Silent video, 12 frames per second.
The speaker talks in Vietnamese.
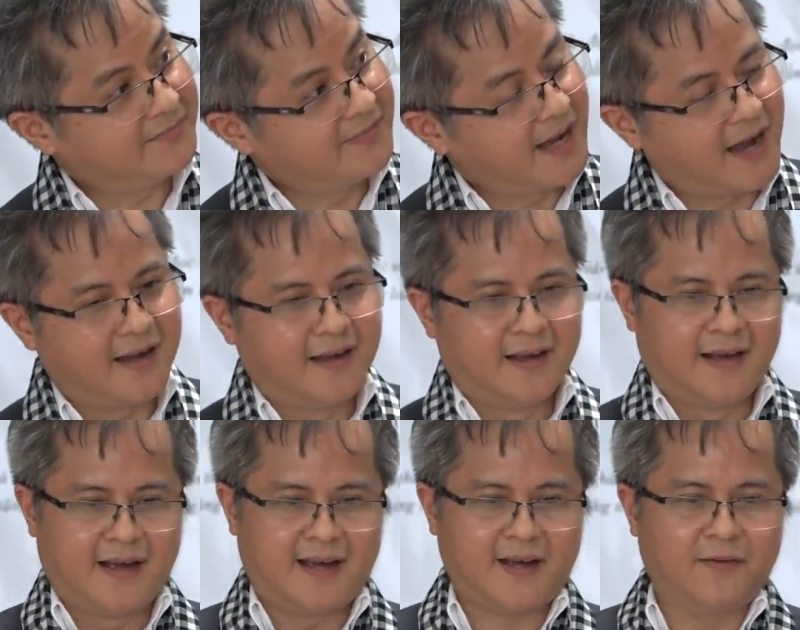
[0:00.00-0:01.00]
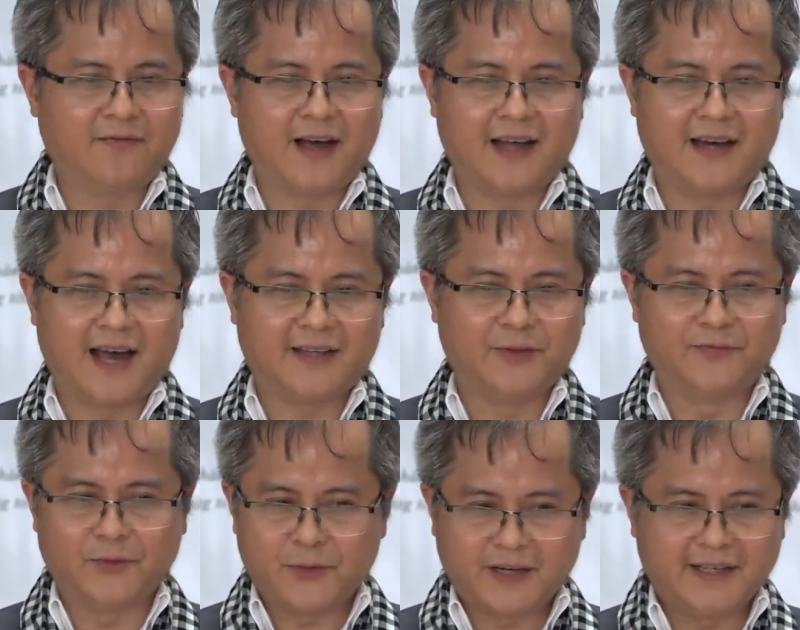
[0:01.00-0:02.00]
dạ à, không phải là
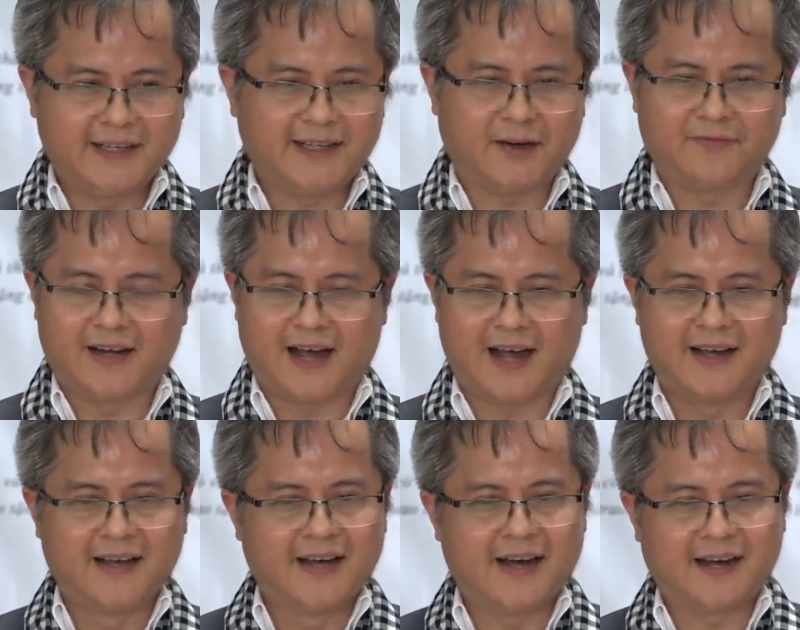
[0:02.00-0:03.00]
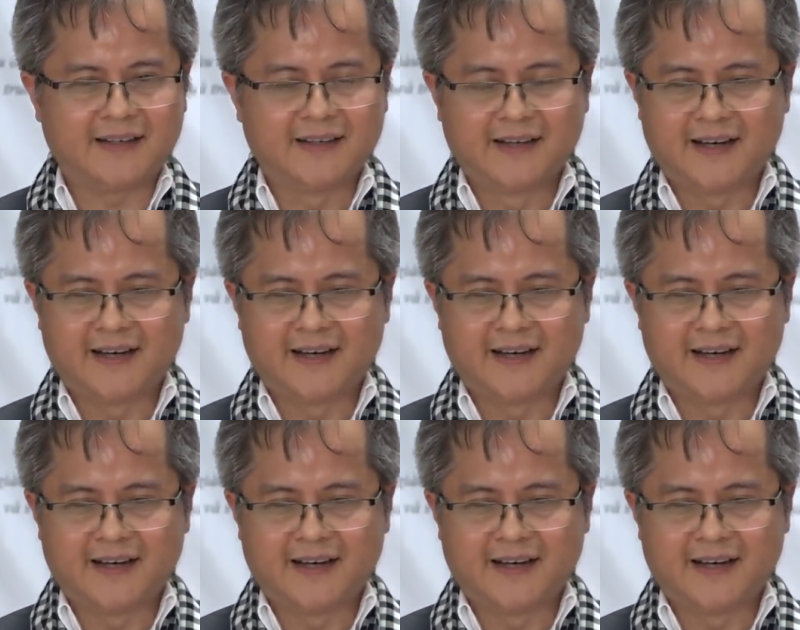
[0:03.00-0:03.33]
dùng vũ khí không phải là à,